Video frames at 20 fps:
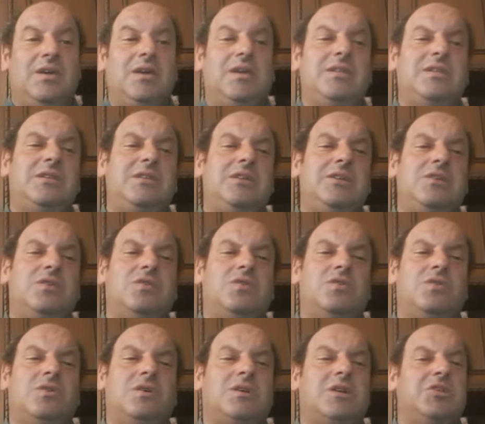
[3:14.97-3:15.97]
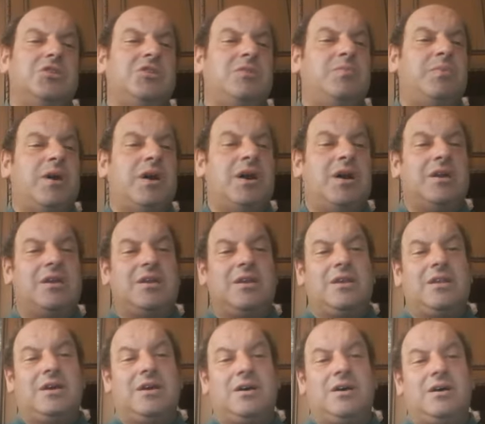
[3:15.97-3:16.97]
È Dio che ci
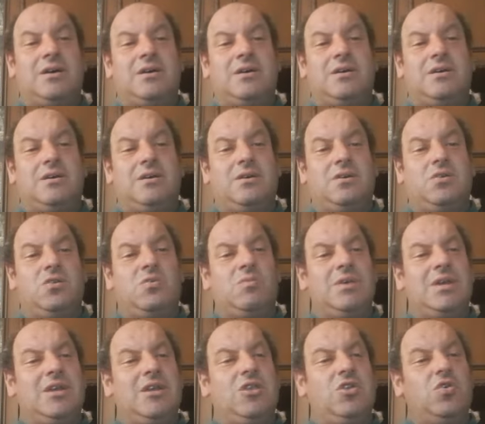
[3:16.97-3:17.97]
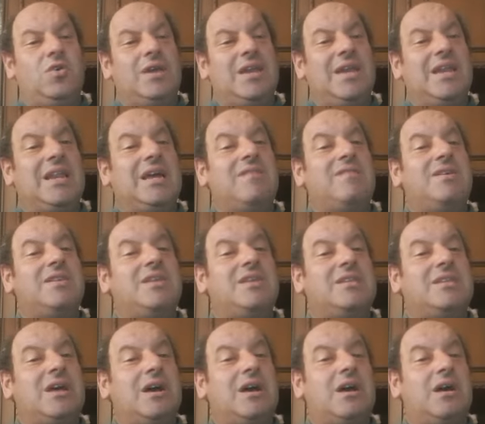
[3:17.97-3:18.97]
parla, o meglio, è la
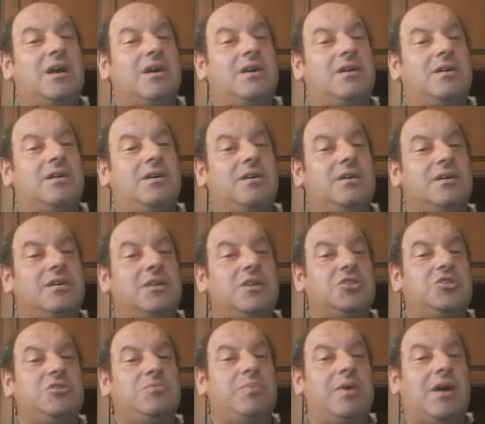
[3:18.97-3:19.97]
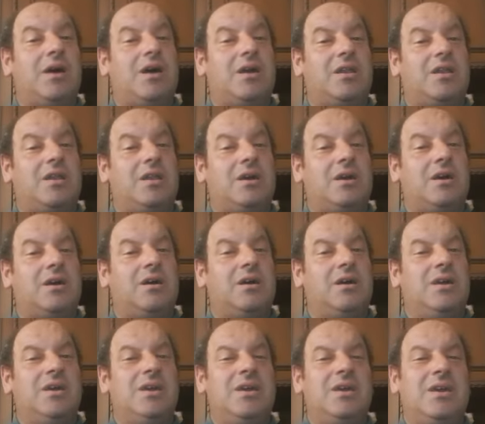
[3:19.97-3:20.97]
verità che ci parla
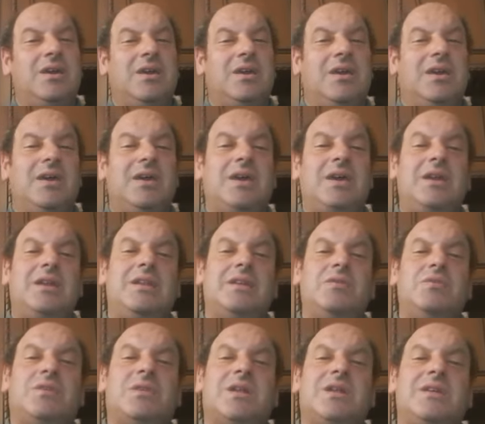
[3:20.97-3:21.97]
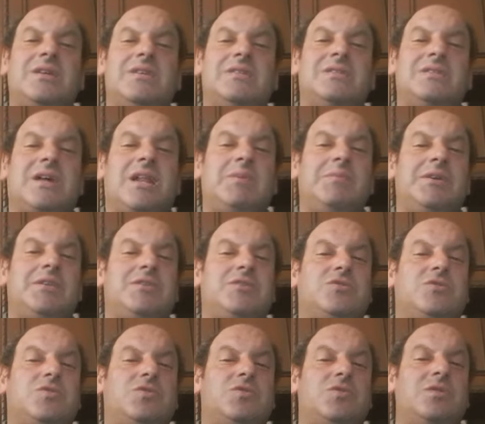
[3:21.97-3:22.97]
e neutralizza la
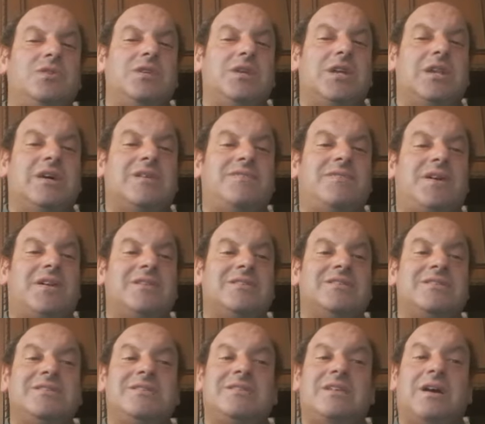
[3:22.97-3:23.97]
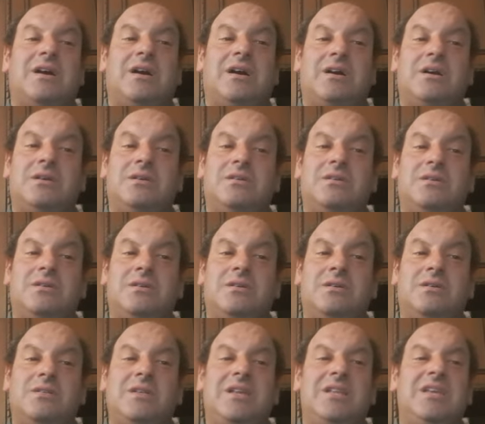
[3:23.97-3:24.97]
menzogna, la falsità,
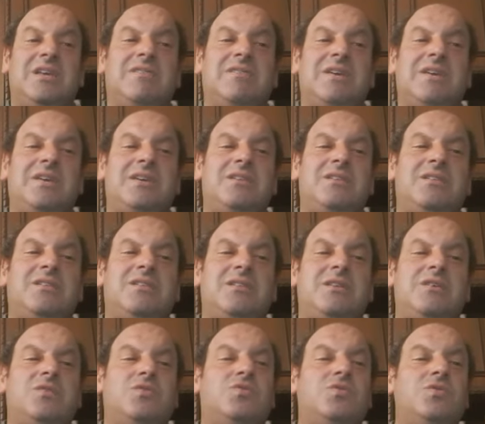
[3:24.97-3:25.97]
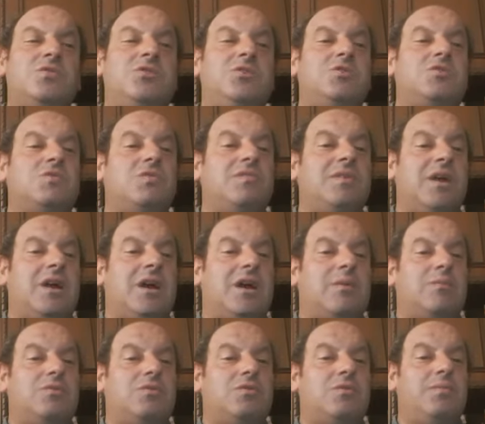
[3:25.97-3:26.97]
degli eventi in cui ci
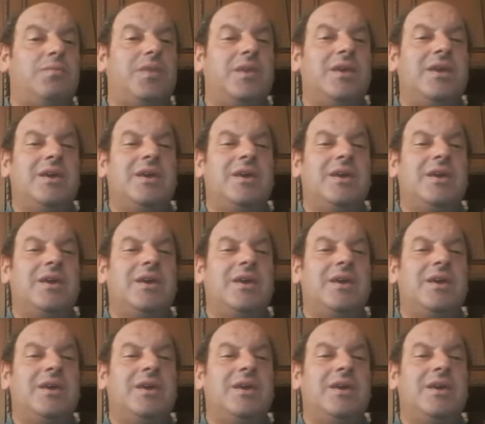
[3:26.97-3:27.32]
troviamo